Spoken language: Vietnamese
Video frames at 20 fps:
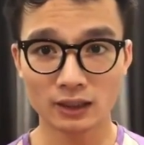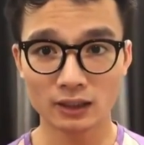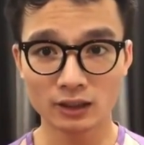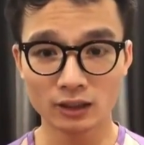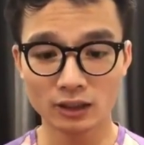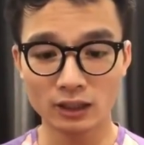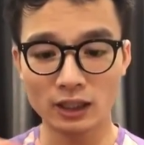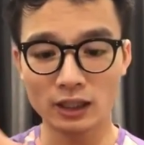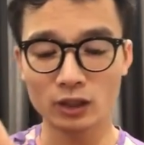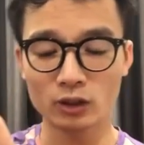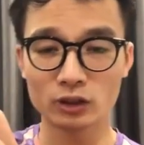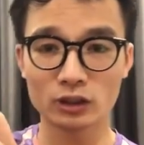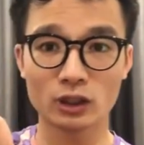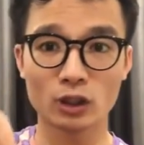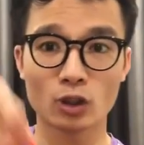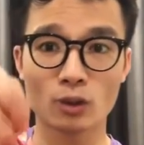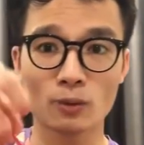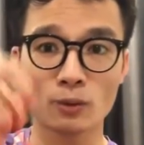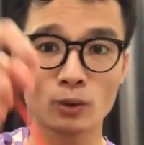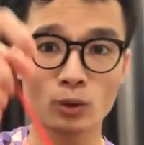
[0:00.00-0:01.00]
ở đây nó sẽ
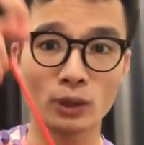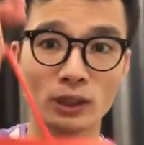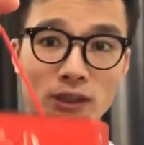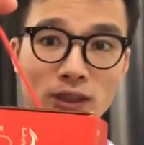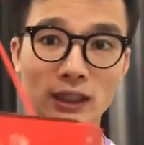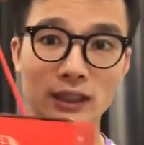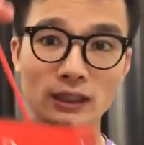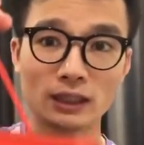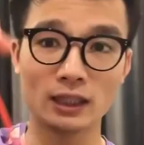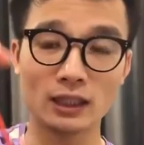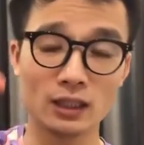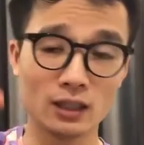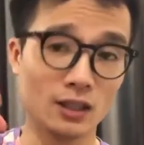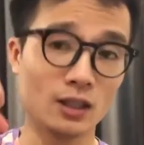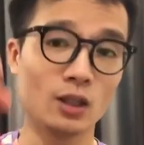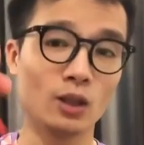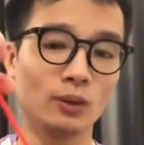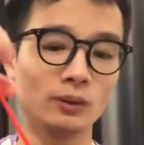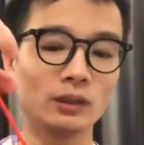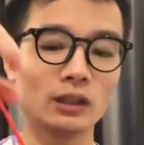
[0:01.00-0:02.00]
có một quay sách này
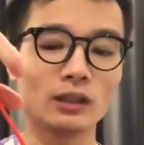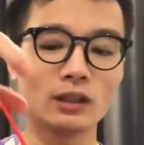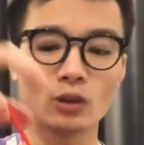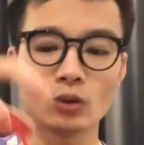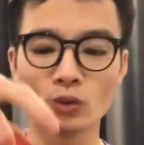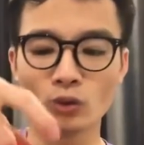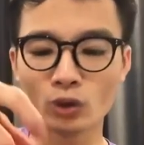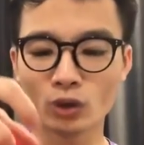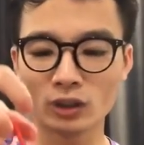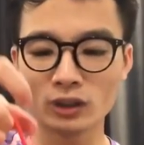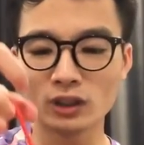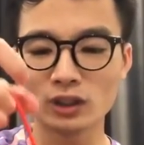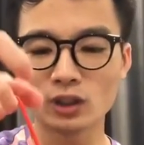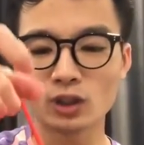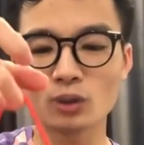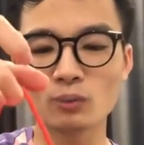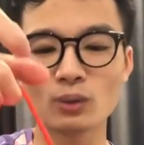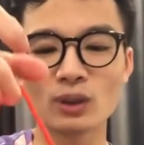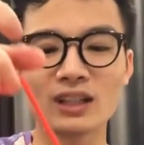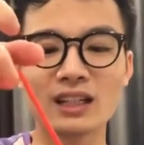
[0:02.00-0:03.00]
hôm trước thì hùng có gửi
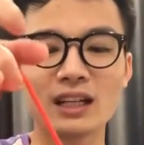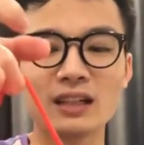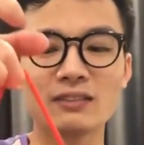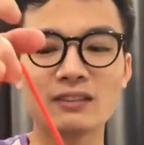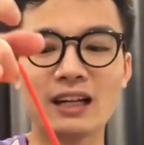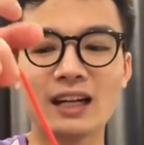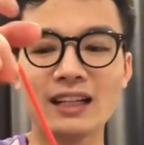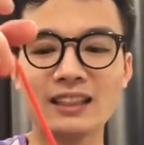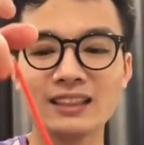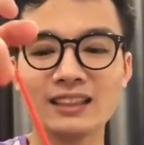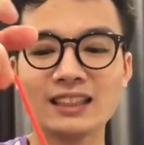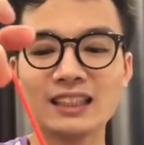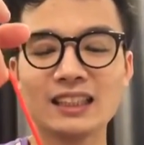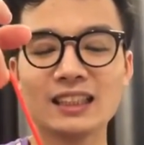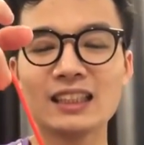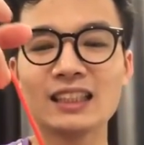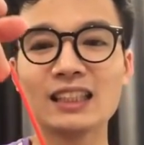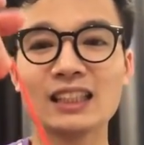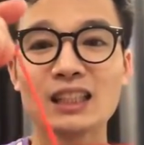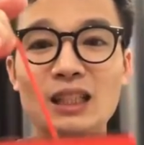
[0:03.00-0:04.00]
cho một khách và anh ấy